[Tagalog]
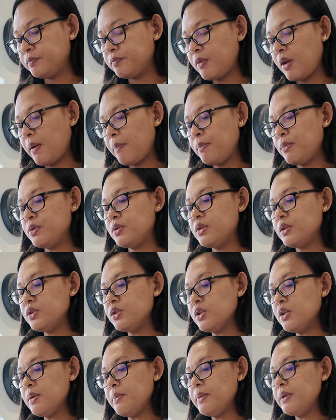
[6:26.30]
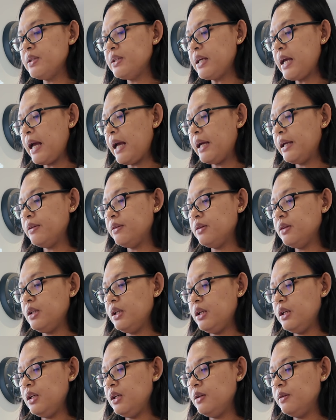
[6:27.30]
Tapos, nandiyan naman si
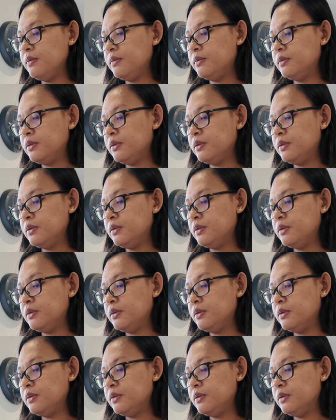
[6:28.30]
Andy.